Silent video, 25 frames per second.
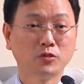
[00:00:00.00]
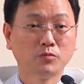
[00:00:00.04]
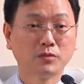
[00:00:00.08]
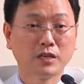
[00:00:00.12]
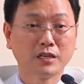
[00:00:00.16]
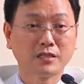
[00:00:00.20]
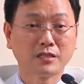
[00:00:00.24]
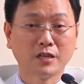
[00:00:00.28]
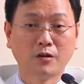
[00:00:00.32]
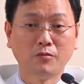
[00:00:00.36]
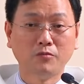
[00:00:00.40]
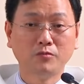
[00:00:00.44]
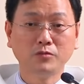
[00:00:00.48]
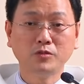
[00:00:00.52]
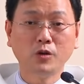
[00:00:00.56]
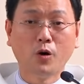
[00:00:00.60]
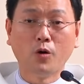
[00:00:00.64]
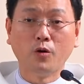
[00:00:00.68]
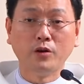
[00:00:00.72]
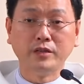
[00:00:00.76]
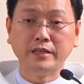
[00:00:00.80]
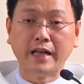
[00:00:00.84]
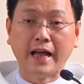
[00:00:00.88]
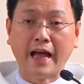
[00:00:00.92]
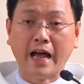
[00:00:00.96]
chúng ta sống
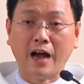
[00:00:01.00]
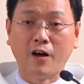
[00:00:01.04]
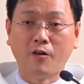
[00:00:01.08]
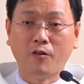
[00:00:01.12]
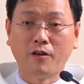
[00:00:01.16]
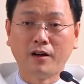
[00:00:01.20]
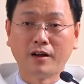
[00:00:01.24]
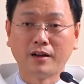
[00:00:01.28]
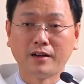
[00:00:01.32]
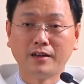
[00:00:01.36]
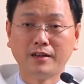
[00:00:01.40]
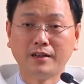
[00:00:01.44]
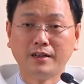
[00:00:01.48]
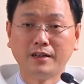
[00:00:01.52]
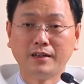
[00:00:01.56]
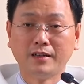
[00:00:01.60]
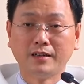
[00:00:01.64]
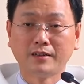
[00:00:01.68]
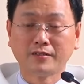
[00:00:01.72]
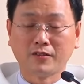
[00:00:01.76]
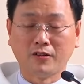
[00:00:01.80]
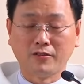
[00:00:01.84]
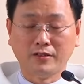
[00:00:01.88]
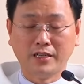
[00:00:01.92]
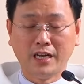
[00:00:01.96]
dồi dào à.
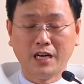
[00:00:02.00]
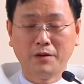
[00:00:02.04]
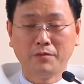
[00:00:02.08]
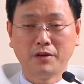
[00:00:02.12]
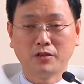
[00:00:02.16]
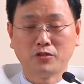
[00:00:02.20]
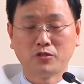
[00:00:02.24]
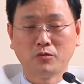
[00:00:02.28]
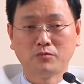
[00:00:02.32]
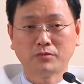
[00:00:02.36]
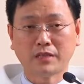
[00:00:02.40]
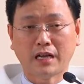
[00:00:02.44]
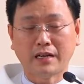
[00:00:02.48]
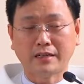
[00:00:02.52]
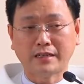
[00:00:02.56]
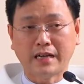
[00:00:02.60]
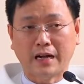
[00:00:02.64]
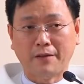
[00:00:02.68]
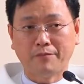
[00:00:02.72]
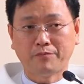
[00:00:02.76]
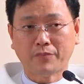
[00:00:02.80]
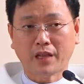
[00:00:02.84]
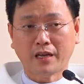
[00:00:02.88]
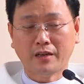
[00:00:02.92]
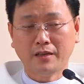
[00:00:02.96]
còn nếu mà chúng ta
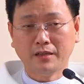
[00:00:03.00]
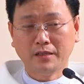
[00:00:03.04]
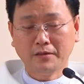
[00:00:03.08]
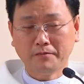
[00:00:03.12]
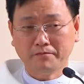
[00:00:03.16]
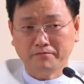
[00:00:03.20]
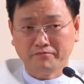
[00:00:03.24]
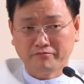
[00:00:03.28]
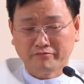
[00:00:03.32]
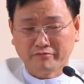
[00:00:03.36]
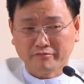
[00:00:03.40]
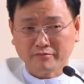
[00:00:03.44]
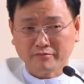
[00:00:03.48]
cảm thấy